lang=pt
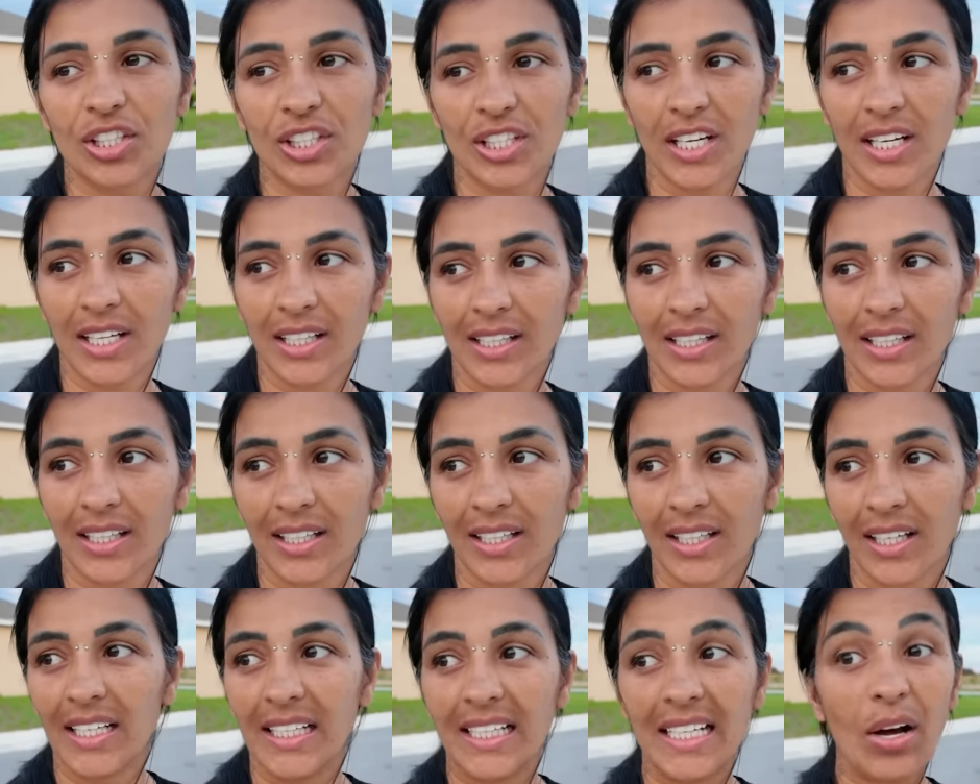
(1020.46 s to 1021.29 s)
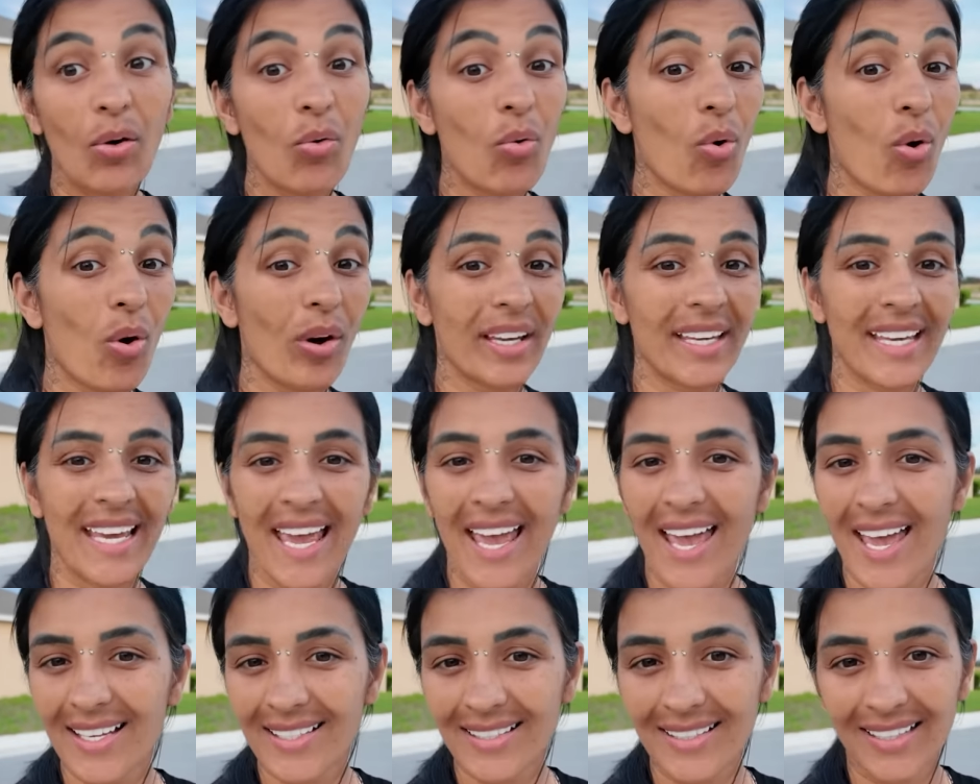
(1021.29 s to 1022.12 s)
chega e não
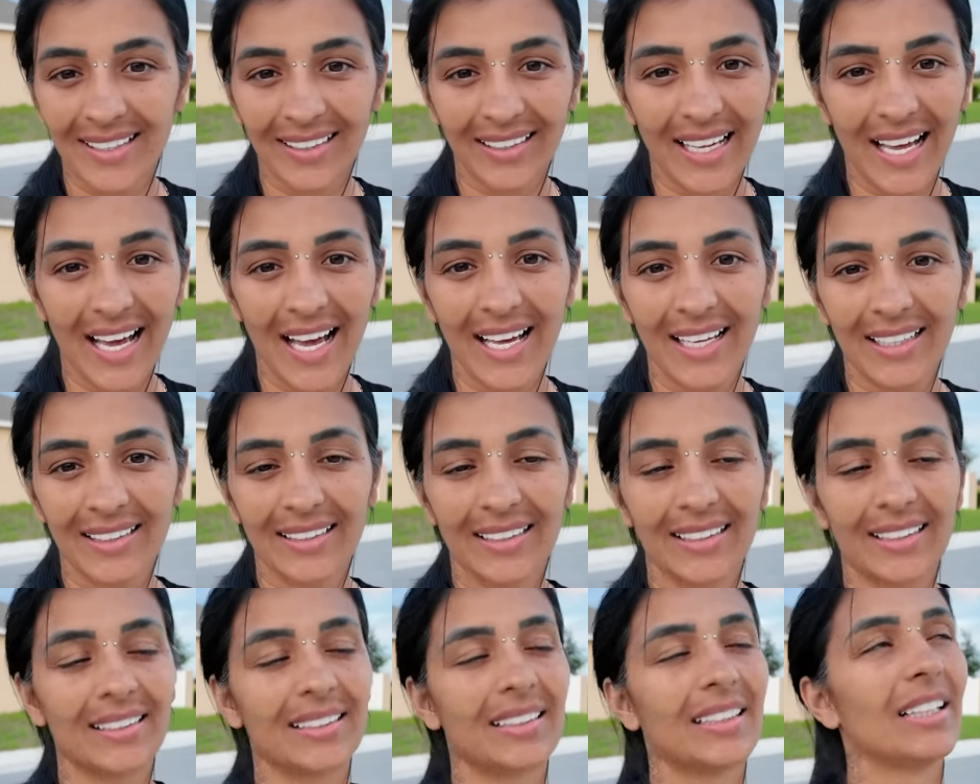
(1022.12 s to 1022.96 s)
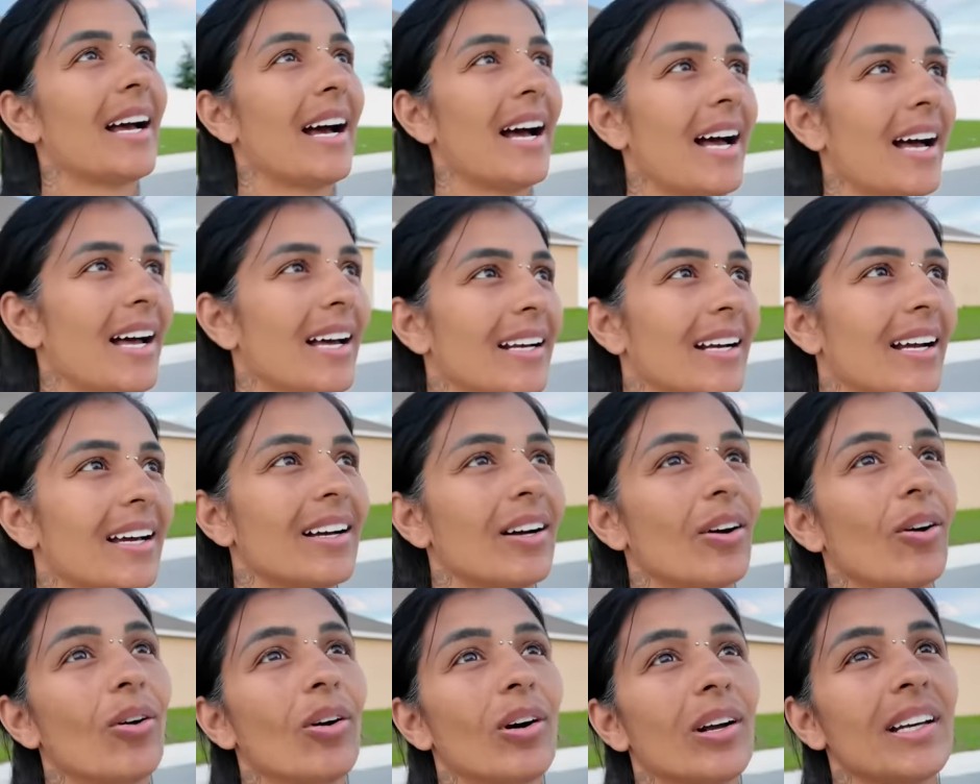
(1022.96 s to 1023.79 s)
conhece nada,
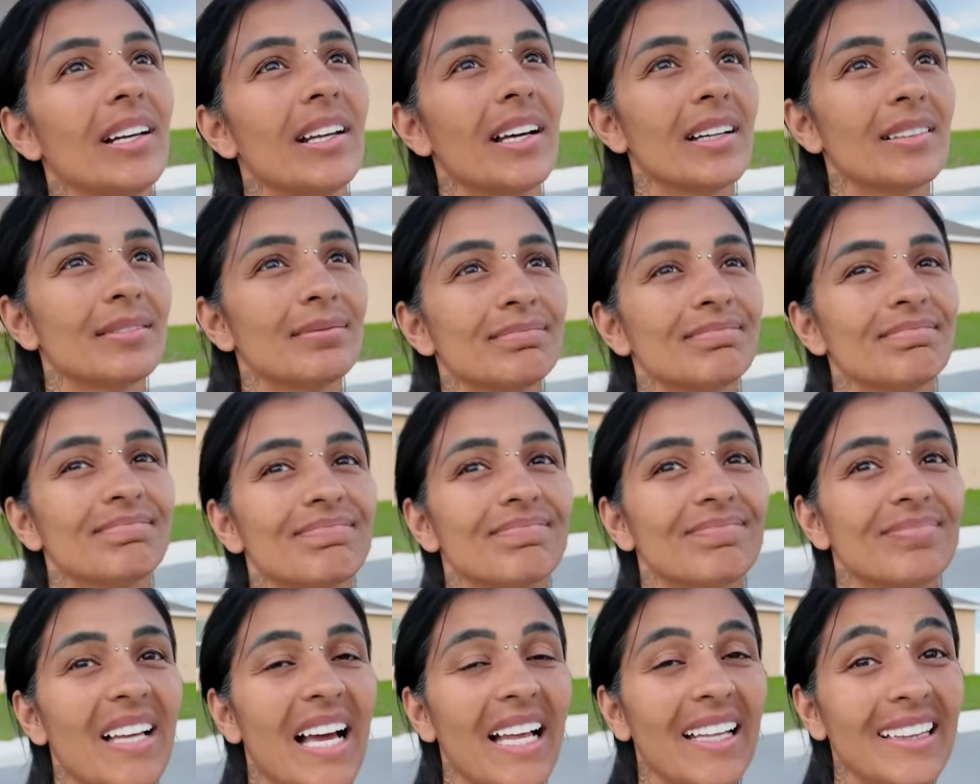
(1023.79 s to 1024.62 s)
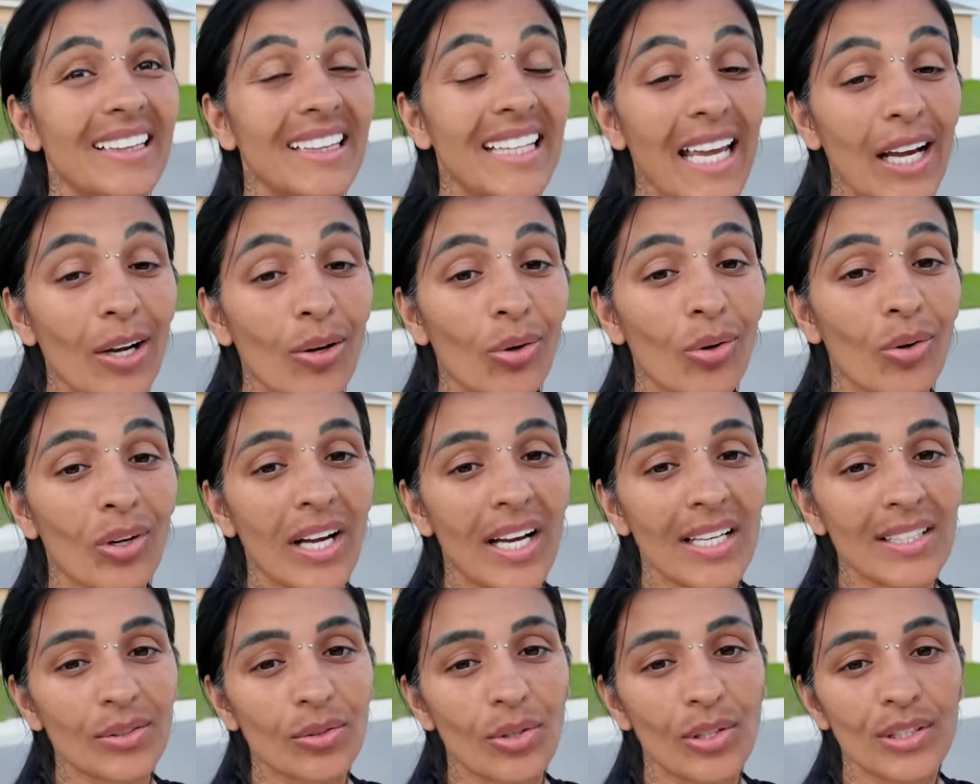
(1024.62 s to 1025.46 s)
cara, olha, até
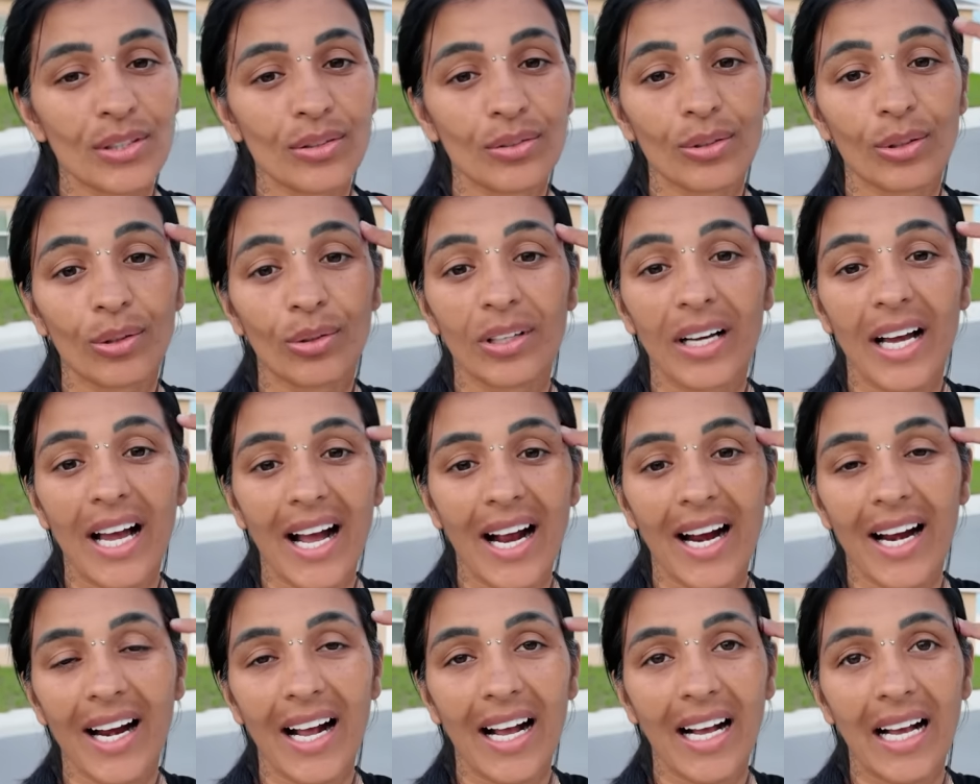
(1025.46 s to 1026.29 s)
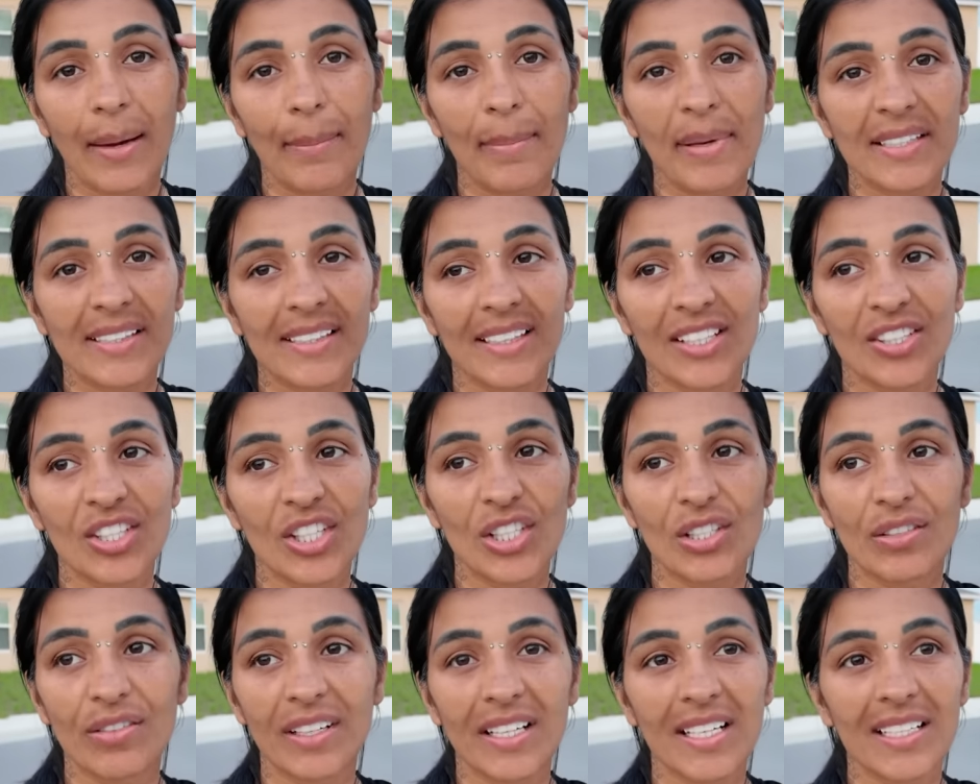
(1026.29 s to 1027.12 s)
colocar as coisas no lugar, a cabeça da
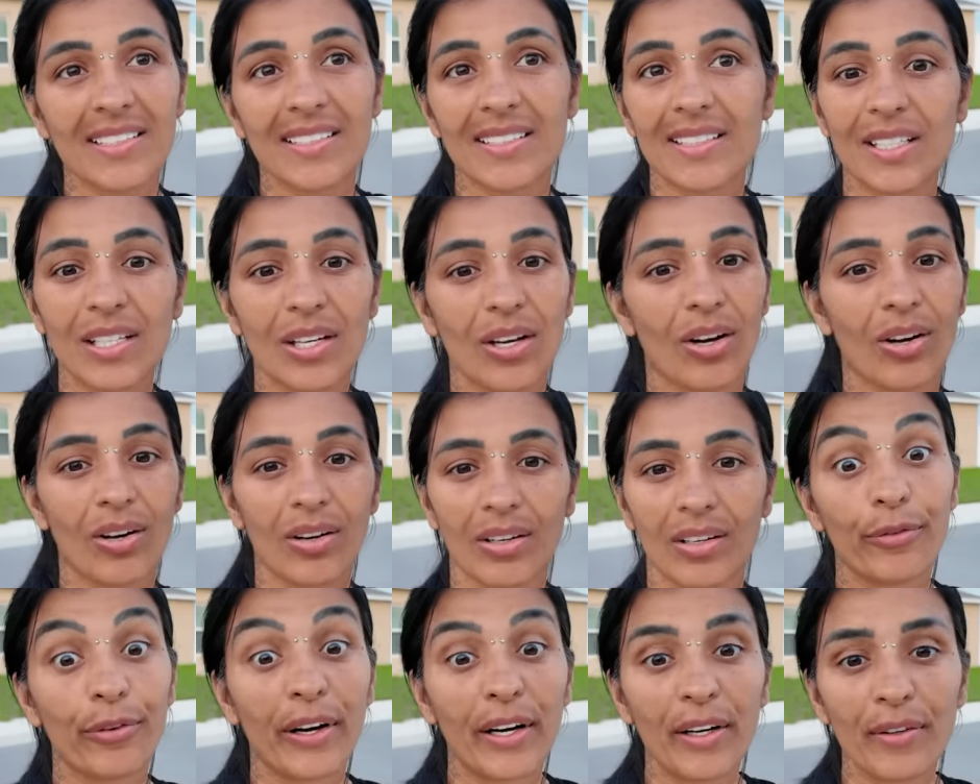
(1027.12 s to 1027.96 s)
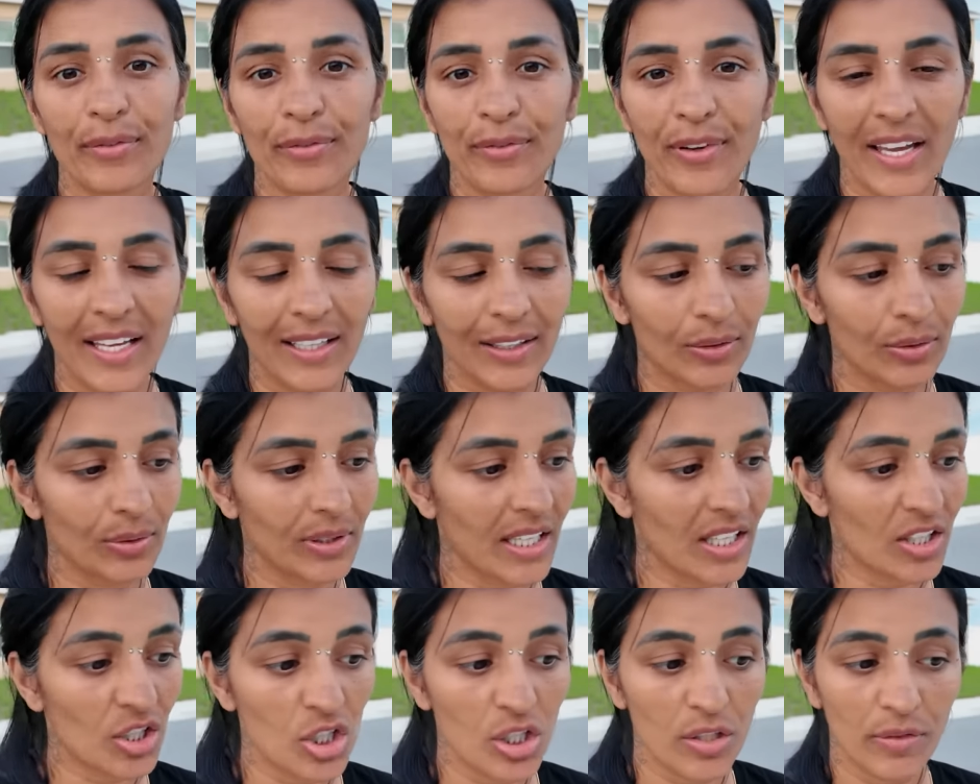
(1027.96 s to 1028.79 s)
gente fica assim, ó, fervendo.
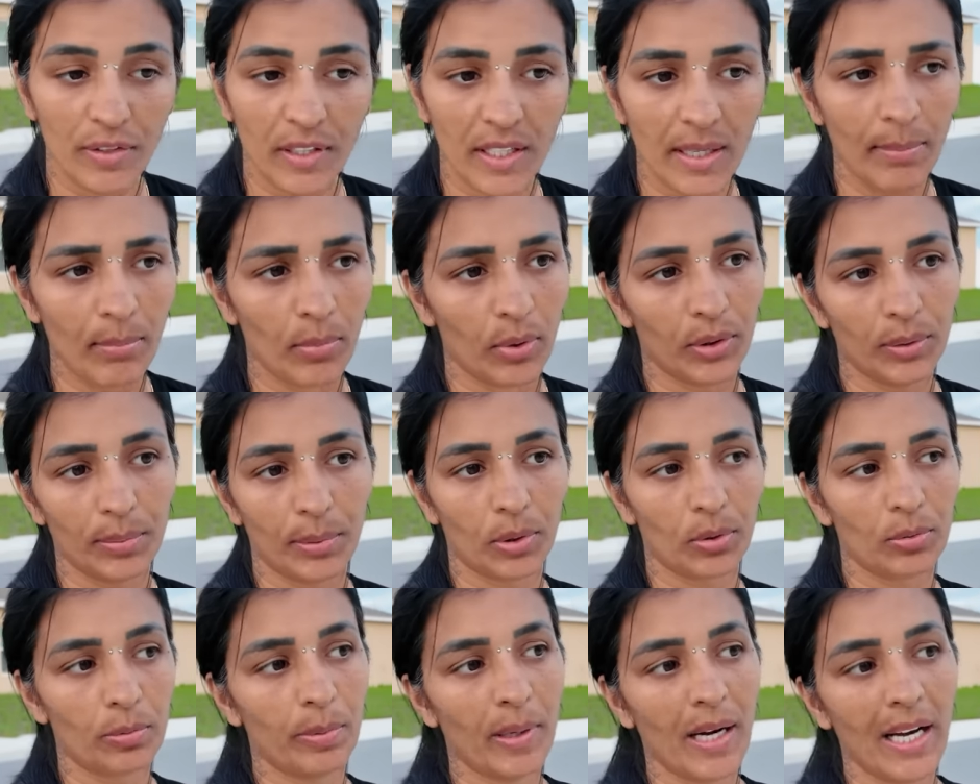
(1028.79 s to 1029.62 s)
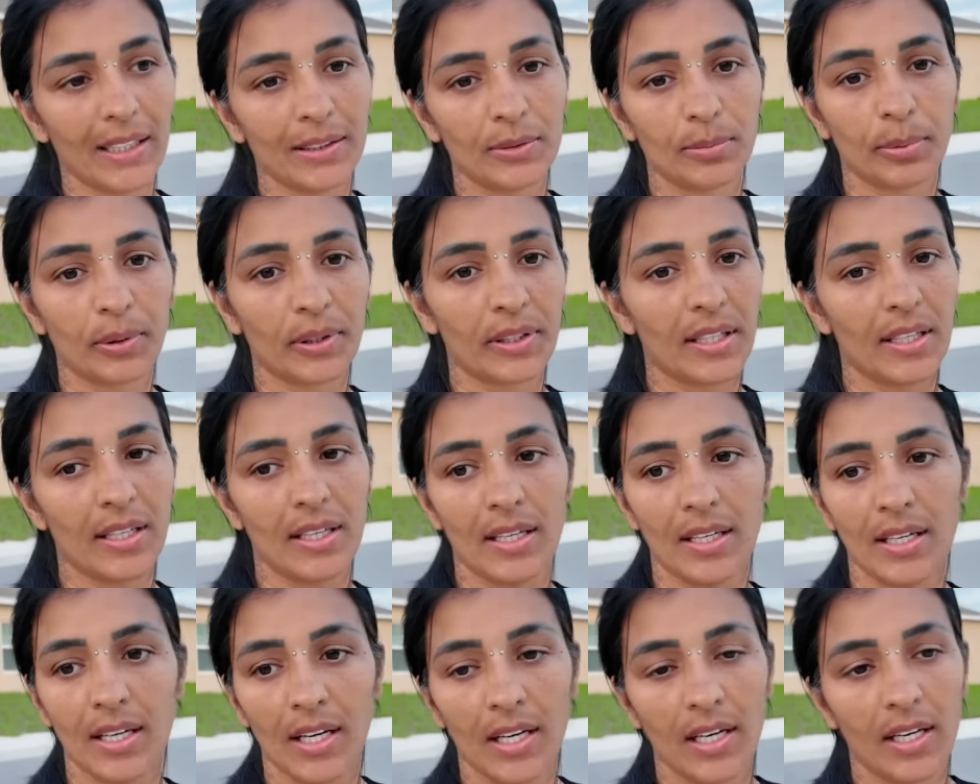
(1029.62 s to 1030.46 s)
E a gente fica muito preocupado, porque